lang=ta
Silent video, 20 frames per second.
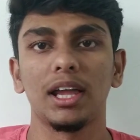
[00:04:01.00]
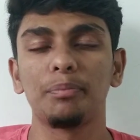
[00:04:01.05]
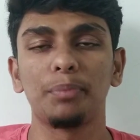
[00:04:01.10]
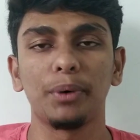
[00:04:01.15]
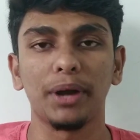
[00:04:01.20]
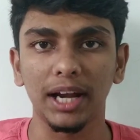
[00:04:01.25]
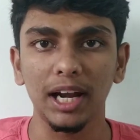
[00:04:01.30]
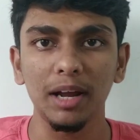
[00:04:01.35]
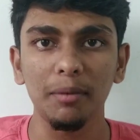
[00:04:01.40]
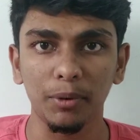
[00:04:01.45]

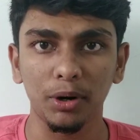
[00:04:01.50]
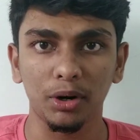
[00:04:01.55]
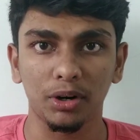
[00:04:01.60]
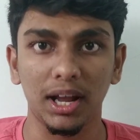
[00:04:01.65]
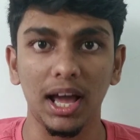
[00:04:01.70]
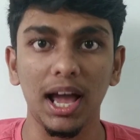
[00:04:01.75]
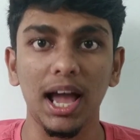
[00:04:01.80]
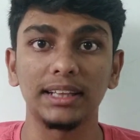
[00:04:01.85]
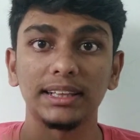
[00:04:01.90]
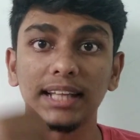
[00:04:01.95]
இப்போ என்ன
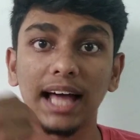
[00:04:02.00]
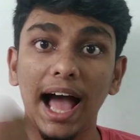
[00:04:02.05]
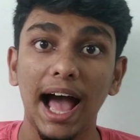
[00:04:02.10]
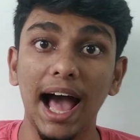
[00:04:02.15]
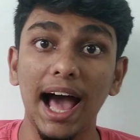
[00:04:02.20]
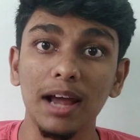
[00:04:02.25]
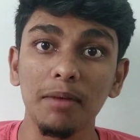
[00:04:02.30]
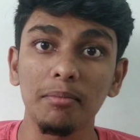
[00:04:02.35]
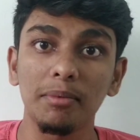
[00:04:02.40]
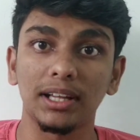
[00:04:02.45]
பண்ணுன்னா அந்த
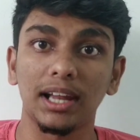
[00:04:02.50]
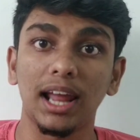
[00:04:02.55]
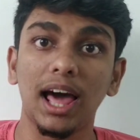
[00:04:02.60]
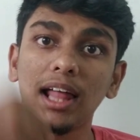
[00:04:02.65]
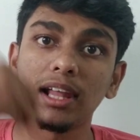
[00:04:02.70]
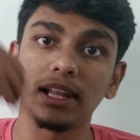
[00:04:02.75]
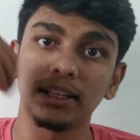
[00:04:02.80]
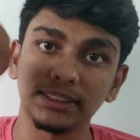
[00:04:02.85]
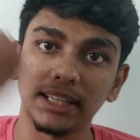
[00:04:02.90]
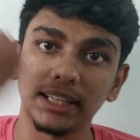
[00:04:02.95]
ஏர்
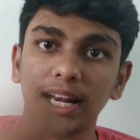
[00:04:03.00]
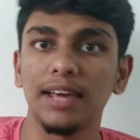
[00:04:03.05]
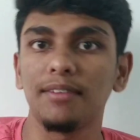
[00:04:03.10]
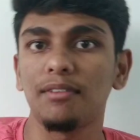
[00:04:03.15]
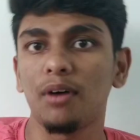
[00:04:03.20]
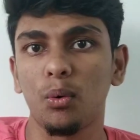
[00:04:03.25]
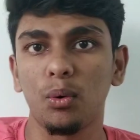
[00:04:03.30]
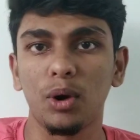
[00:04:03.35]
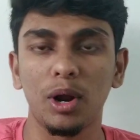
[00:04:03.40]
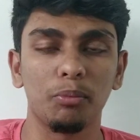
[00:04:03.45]
பதிலாக அதில்
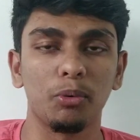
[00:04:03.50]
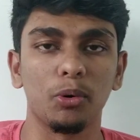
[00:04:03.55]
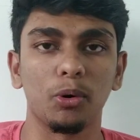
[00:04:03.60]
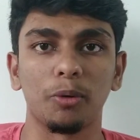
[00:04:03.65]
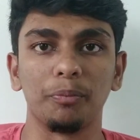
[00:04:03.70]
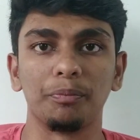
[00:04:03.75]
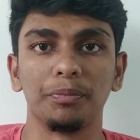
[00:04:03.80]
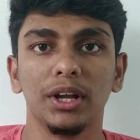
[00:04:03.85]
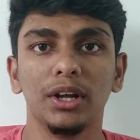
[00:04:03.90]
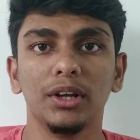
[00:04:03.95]
சலைவா உள்ளே
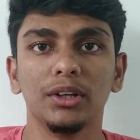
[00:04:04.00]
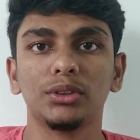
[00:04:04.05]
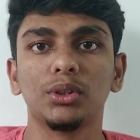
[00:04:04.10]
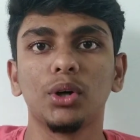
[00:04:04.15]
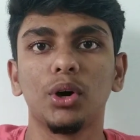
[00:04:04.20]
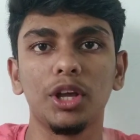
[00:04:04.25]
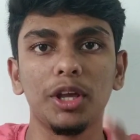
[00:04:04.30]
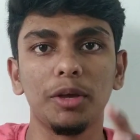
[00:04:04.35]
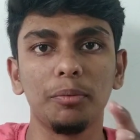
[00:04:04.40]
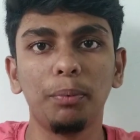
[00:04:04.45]
போகும்
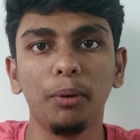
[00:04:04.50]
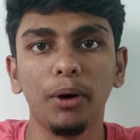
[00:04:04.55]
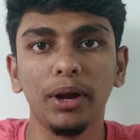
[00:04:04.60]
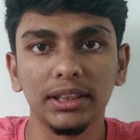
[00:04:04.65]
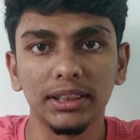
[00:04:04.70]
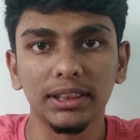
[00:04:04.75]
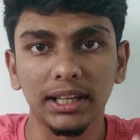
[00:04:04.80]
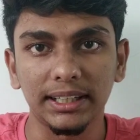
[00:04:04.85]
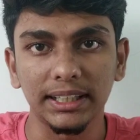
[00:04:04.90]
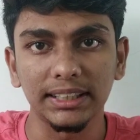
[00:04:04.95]
ஸோ இப்போ
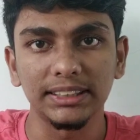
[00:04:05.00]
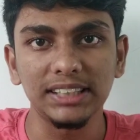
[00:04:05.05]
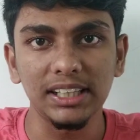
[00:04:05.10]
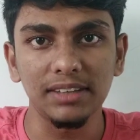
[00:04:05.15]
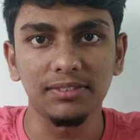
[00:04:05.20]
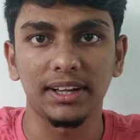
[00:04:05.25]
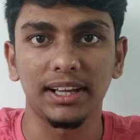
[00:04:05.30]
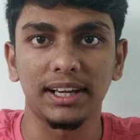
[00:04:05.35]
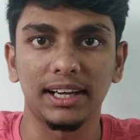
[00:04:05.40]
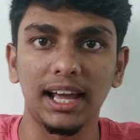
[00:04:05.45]
இந்த
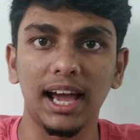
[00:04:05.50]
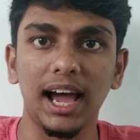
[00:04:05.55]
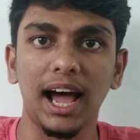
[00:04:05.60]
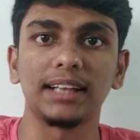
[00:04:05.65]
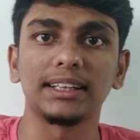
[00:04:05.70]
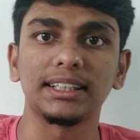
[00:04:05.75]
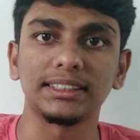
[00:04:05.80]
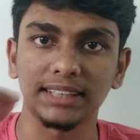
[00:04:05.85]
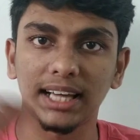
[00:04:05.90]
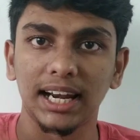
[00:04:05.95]
டெஸ்டே ஃப்ளைல
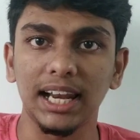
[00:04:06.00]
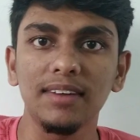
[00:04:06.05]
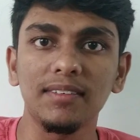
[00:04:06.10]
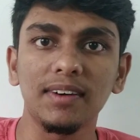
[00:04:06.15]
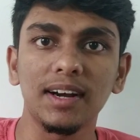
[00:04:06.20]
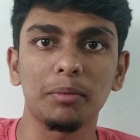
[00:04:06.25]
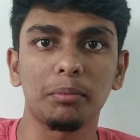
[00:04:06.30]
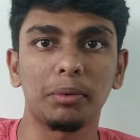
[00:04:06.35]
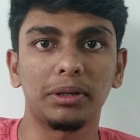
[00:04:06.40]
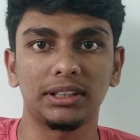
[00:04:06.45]
அந்த
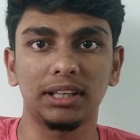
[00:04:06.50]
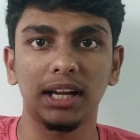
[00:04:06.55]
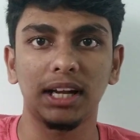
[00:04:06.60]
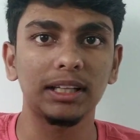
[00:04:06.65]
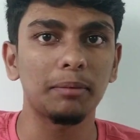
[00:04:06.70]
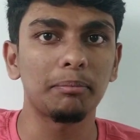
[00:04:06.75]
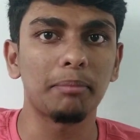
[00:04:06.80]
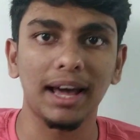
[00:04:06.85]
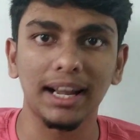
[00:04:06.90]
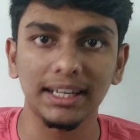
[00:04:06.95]
சலைவலை
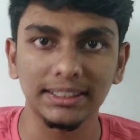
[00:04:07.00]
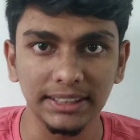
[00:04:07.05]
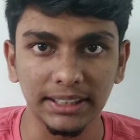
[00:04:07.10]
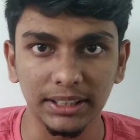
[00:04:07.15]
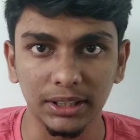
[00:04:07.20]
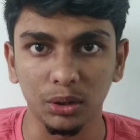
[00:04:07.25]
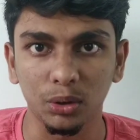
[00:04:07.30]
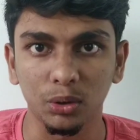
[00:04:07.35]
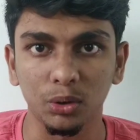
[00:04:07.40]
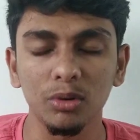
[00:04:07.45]
பார்த்தீங்கன்னா அந்த
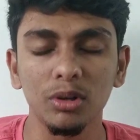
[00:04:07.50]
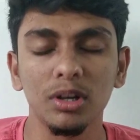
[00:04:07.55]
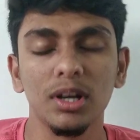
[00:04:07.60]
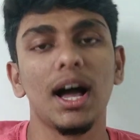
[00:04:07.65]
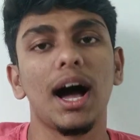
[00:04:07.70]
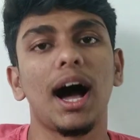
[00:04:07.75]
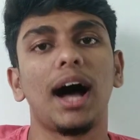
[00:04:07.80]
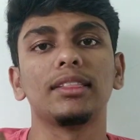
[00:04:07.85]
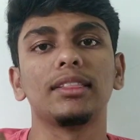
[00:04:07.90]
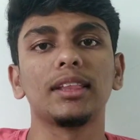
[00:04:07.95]
பேரசைட் இருக்கும்
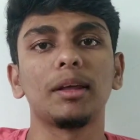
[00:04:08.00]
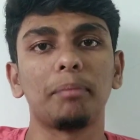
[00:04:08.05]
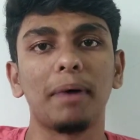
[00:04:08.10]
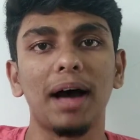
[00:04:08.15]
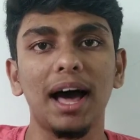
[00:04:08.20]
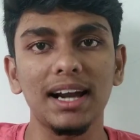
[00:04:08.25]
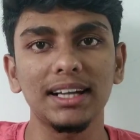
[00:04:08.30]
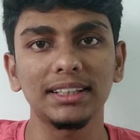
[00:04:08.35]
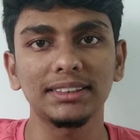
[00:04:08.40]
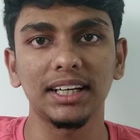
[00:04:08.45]
அந்த
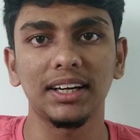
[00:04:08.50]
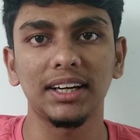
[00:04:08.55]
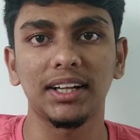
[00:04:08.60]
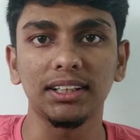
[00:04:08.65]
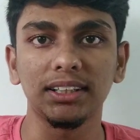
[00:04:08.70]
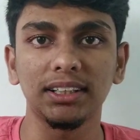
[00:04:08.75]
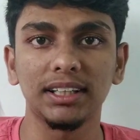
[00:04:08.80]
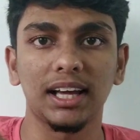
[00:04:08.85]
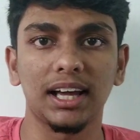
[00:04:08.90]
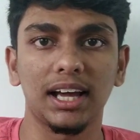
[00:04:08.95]
பேரசைட்
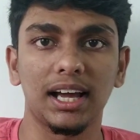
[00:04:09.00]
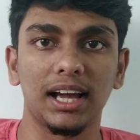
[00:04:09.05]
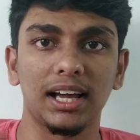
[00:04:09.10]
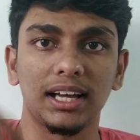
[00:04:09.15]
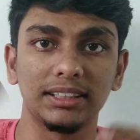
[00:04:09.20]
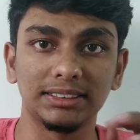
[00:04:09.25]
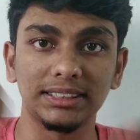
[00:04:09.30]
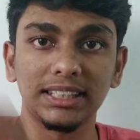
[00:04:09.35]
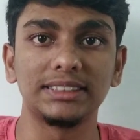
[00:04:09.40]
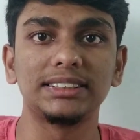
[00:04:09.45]
வந்து இந்த
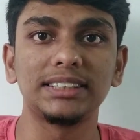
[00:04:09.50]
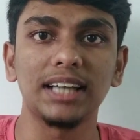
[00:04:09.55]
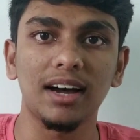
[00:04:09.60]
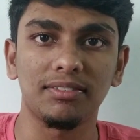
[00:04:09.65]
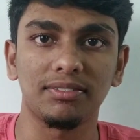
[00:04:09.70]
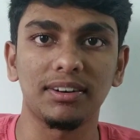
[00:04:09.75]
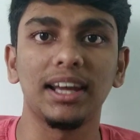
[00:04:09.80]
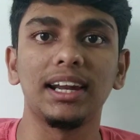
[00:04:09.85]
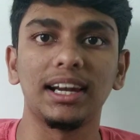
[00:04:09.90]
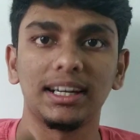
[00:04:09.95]
ஜெட்ஸா
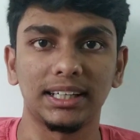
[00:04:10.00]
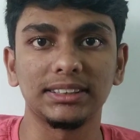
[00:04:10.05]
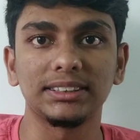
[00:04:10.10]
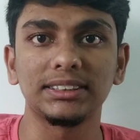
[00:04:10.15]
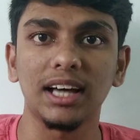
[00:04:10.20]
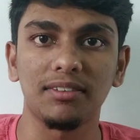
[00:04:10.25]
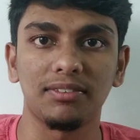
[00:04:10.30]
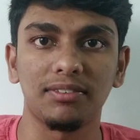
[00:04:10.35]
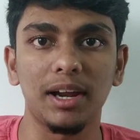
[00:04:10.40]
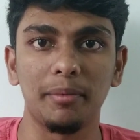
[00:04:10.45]
ஃப்ளை இல்லை
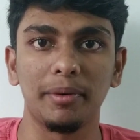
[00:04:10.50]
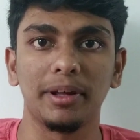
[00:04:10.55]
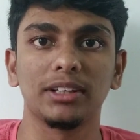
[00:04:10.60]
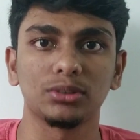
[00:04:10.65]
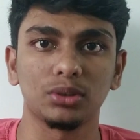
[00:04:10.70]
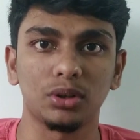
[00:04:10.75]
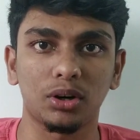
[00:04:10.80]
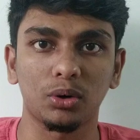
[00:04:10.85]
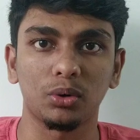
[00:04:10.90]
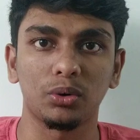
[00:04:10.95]
டெஸ்டா ஃப்ளை
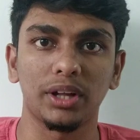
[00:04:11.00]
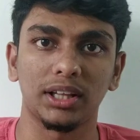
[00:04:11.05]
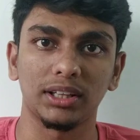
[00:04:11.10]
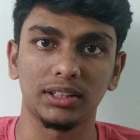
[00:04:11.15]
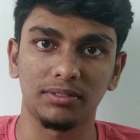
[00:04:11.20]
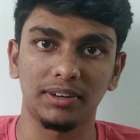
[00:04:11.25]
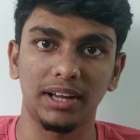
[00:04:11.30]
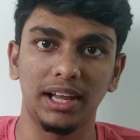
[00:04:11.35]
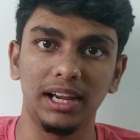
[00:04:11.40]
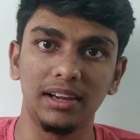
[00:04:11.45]
அப்படின்னு சொல்லக்கூடிய
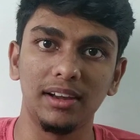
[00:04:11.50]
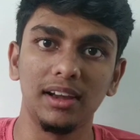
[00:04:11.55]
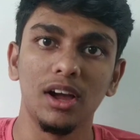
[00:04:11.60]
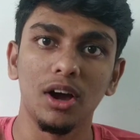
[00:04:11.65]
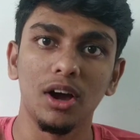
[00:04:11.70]
அந்த ஃப்ளை